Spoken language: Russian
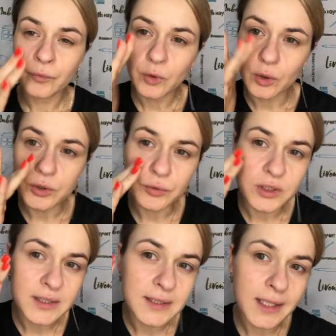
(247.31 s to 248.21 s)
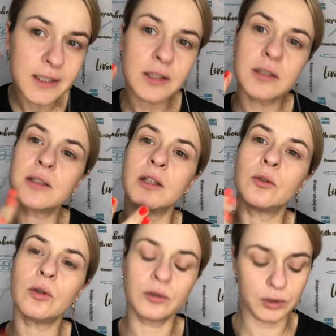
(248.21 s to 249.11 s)
То есть вот здесь
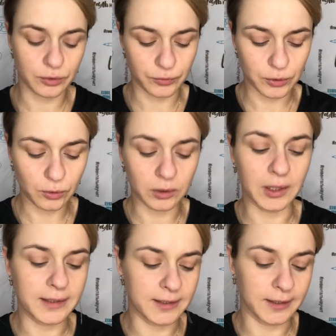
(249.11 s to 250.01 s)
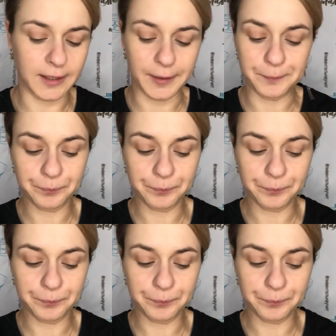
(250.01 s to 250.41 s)
становится все гладенькое.